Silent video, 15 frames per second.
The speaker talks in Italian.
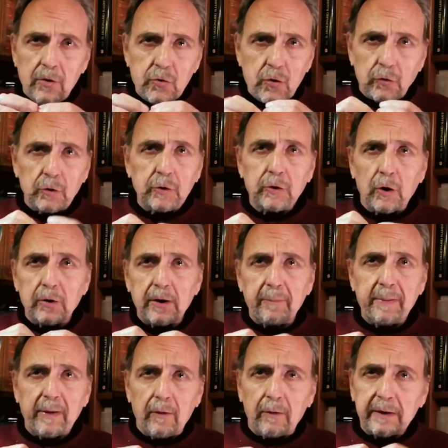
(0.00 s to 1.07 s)
Ciò non toglie
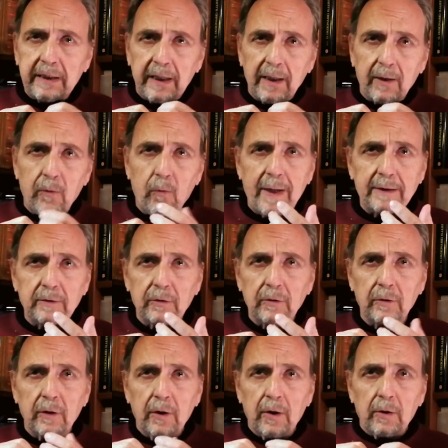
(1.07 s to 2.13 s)
però che
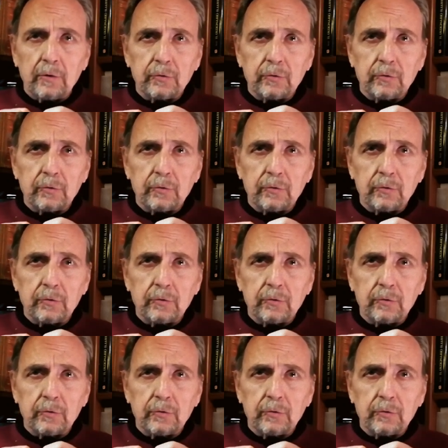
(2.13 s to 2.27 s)
quando